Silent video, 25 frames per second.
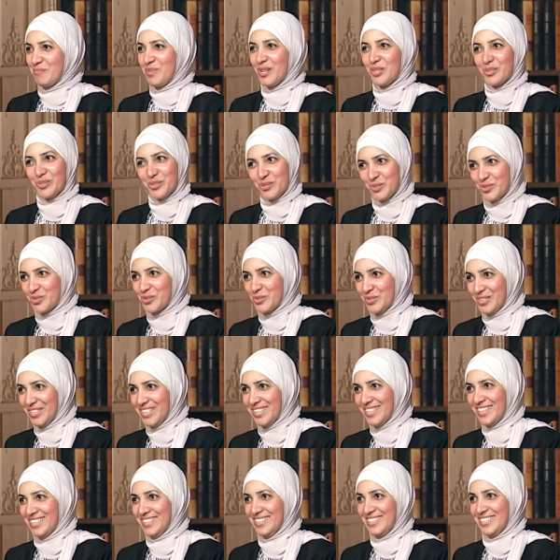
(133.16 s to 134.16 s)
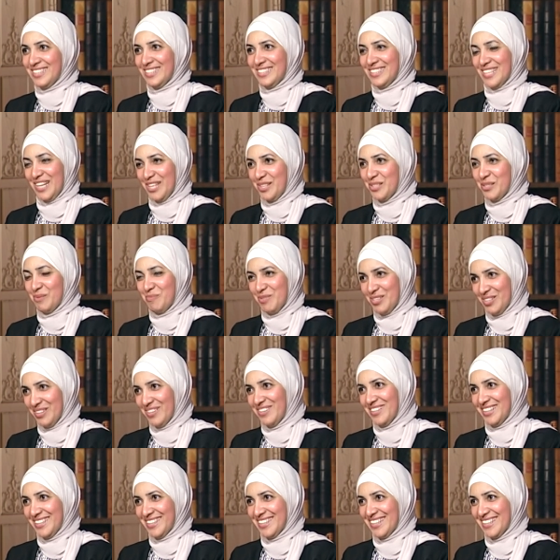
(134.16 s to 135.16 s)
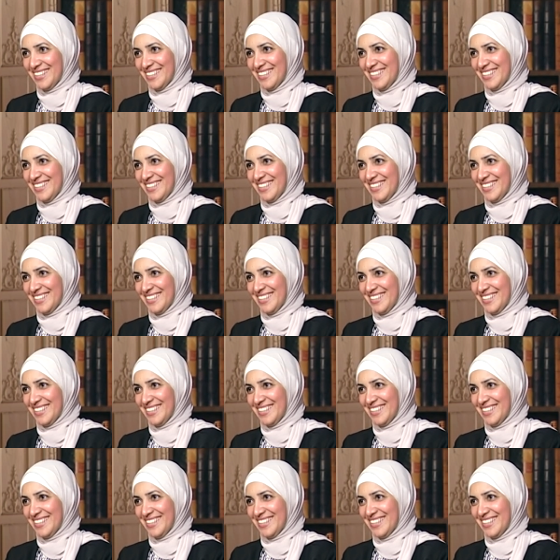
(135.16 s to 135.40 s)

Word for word: بهد خشوي يعني سعدت بلقائك